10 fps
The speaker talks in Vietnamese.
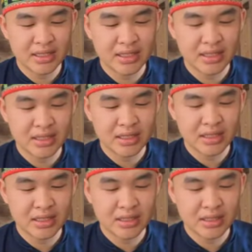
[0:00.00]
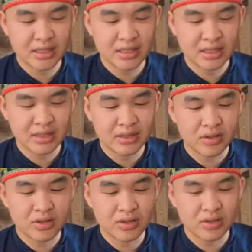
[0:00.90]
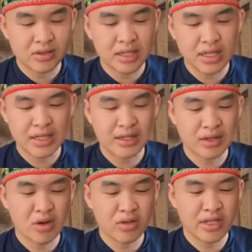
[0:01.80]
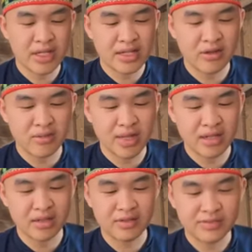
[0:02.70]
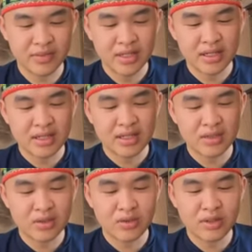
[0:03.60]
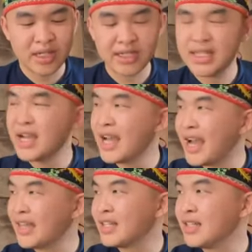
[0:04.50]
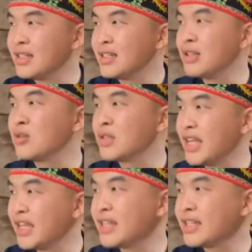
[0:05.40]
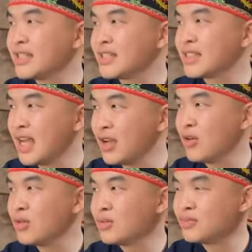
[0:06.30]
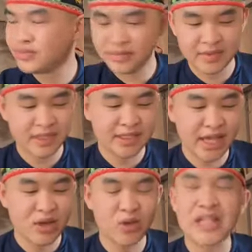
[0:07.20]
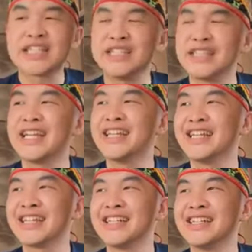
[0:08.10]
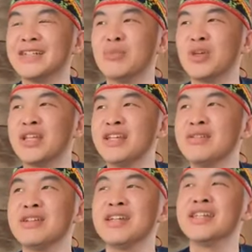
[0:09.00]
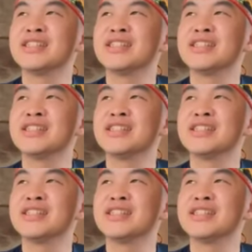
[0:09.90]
an được nền tại đâu à, ờ, cái này ngọc bí chiều mình à chỗ kinh tắc án lục này tài hôn, à, tại hôm là sự này boni